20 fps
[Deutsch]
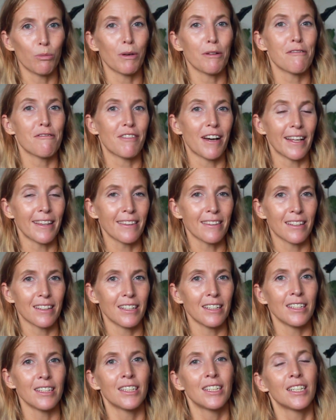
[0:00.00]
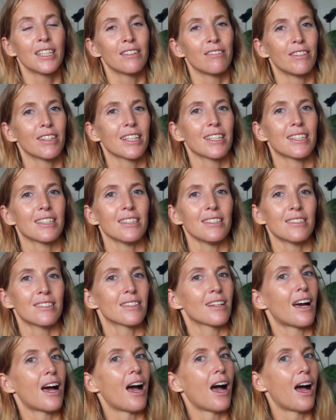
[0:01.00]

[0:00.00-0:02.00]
Bei Fanta wäre das